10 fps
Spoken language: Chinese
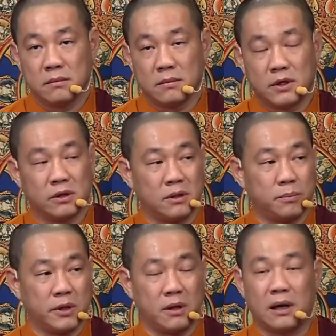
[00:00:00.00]
有的
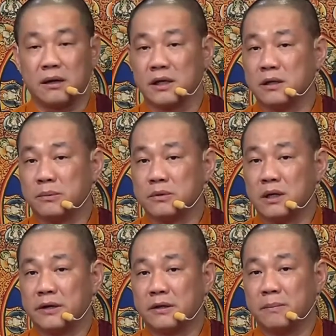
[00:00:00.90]
不用老年的菩
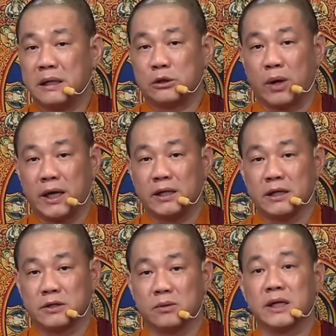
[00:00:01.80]
萨，有的命短一
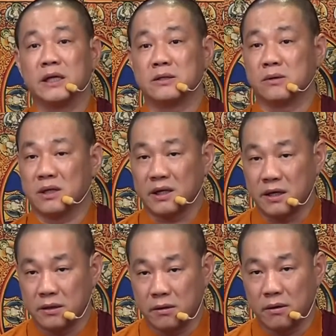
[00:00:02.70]
点，中年走的
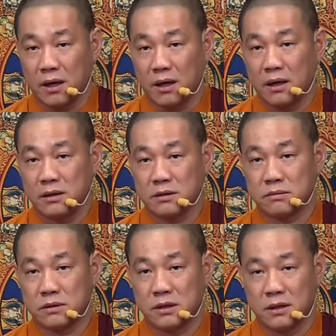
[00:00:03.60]
也有啊，是
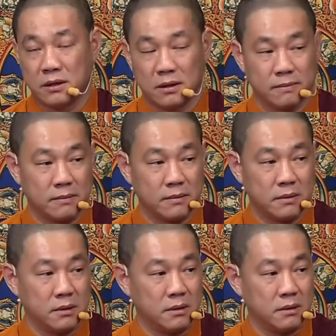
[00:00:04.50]
不是？
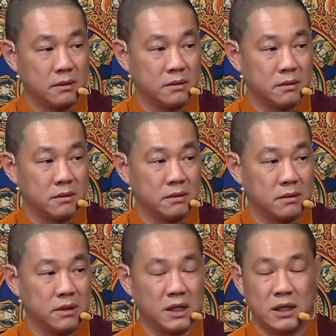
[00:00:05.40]

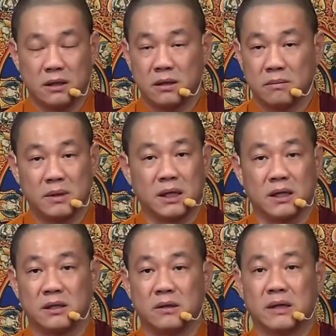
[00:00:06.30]
所以每个
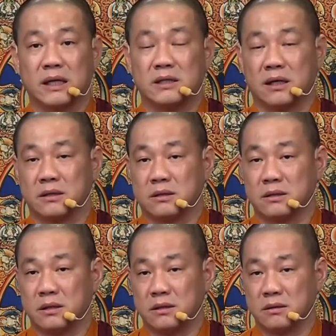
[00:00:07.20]
人都该抢时
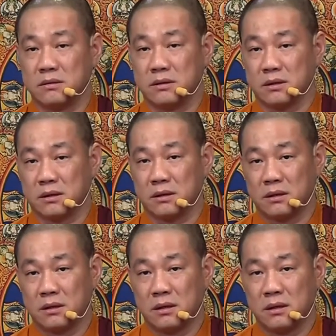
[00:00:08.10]
间修行，
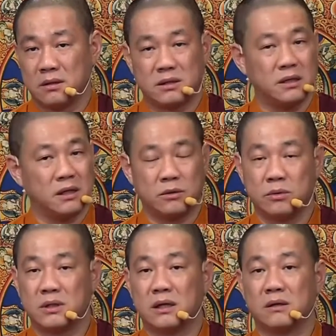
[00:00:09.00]
在家
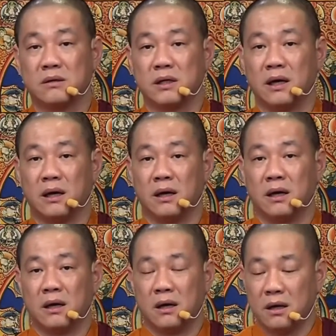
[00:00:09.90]
出家都一样，
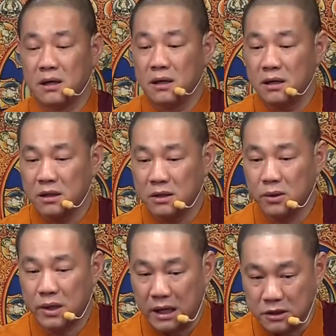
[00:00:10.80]

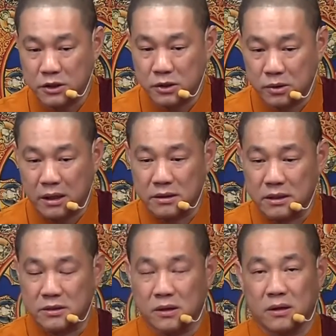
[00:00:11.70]
都要修到
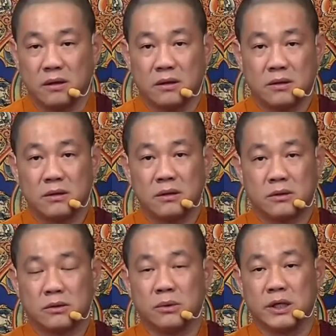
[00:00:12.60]
这种
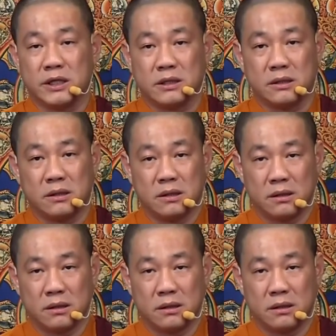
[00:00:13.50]
出离心，